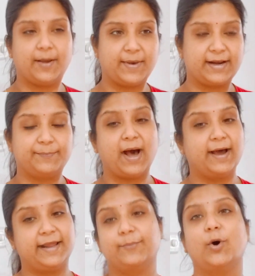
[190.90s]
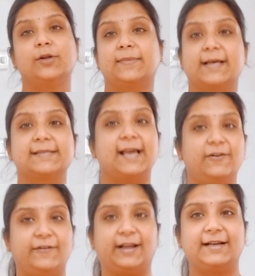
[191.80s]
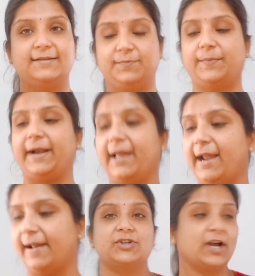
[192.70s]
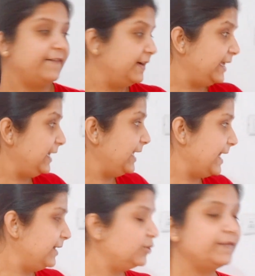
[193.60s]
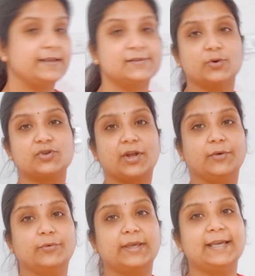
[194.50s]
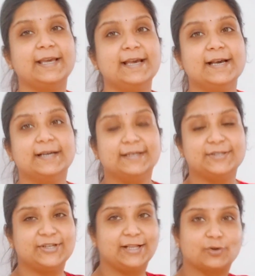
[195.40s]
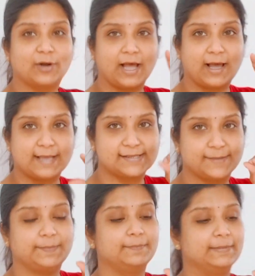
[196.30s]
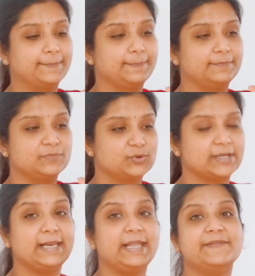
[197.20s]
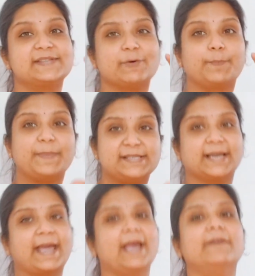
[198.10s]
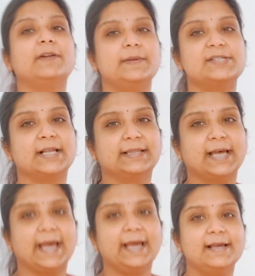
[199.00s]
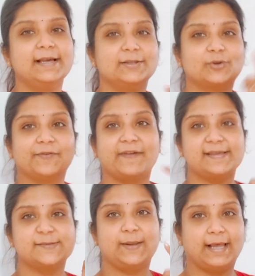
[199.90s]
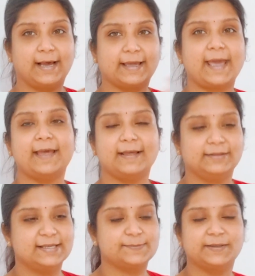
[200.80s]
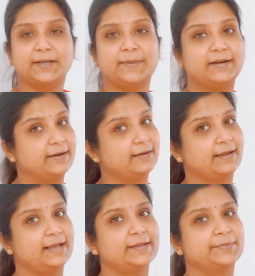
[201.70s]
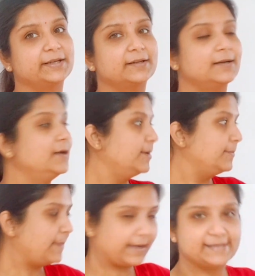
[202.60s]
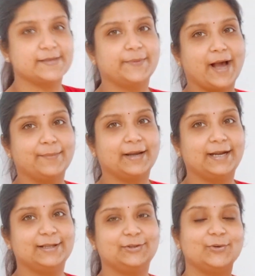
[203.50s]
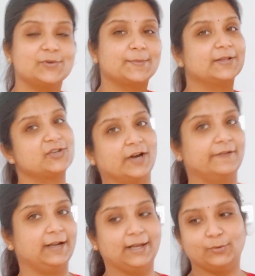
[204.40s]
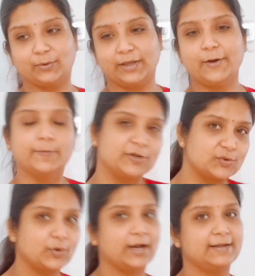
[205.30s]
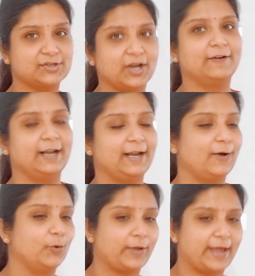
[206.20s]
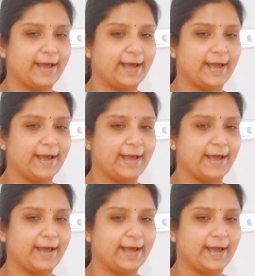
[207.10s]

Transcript: हमारे बाहर एक बहुत बड़ा सा एलोवेरा का पेड़ है ना शावर ने लिया है तो वही सोच रही हूँ कि जेल थोड़ा ऐसे मतलब उसके लीव से वो पिचक गए भी चलता है थोड़ा फेस पे लगा के दस पंद्रह मिनट रख के तब तक बाकी सब काम कर लेती हूँ उस पर शावर ले लूंगी और मिष्टू का शावर लेना हो गया